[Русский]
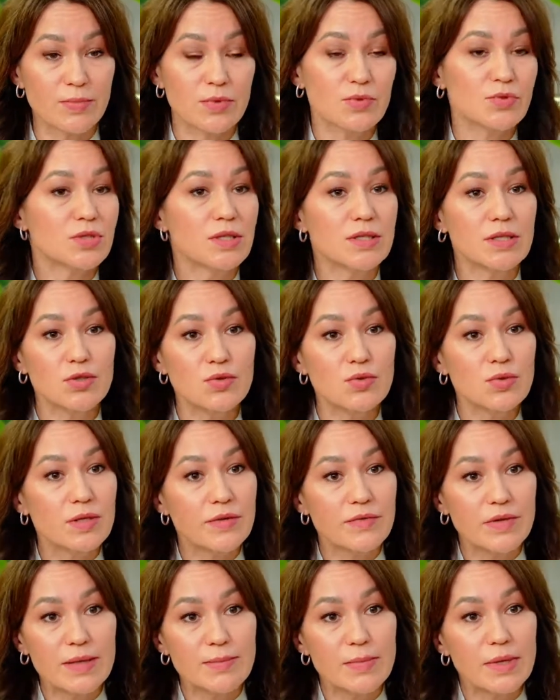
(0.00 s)
просто они долгое
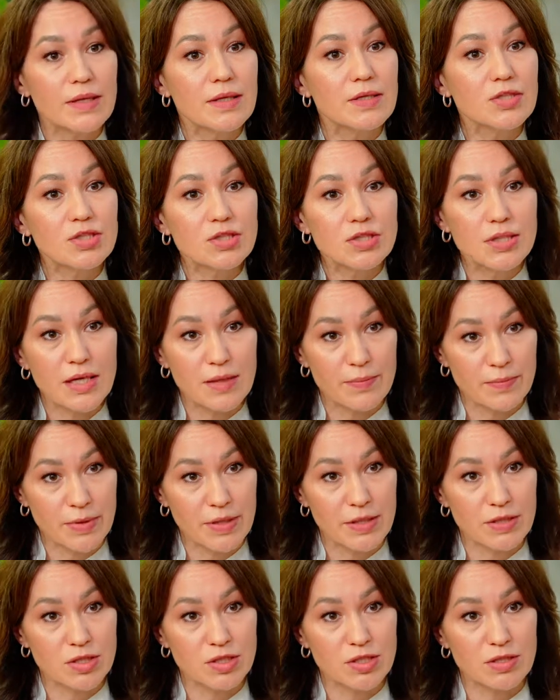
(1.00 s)
время не жили по
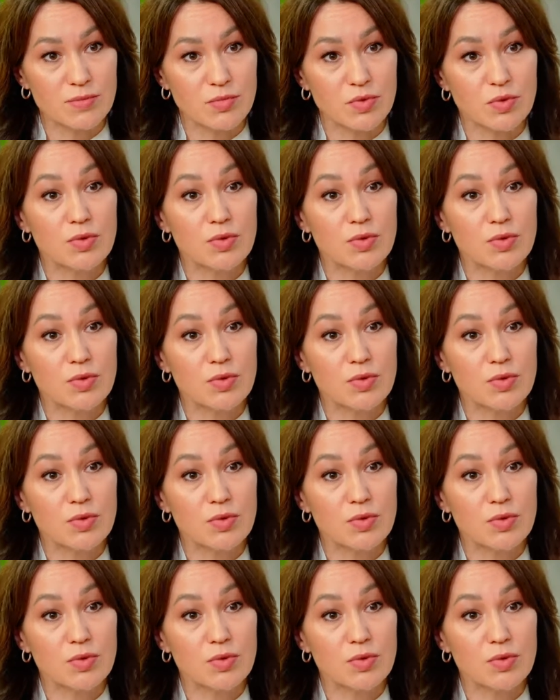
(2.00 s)
режиму,